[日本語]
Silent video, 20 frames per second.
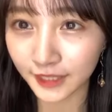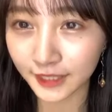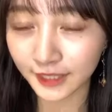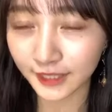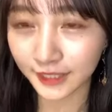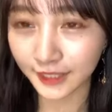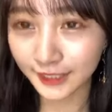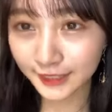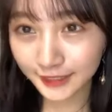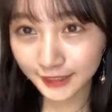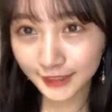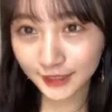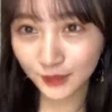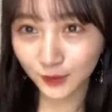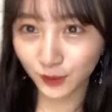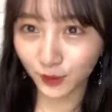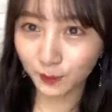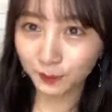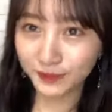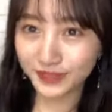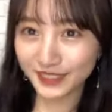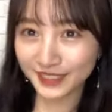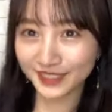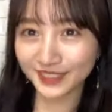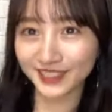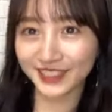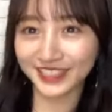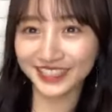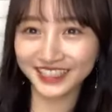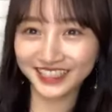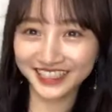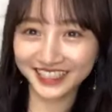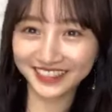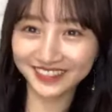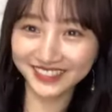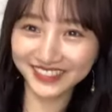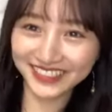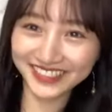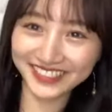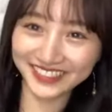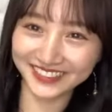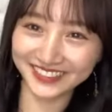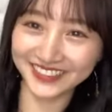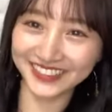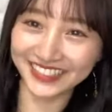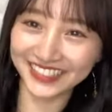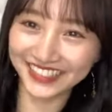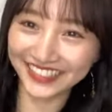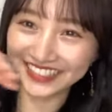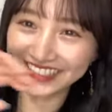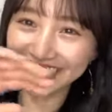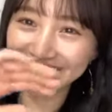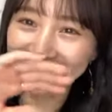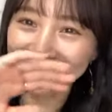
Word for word: なんかラティスとラピスって似てますよね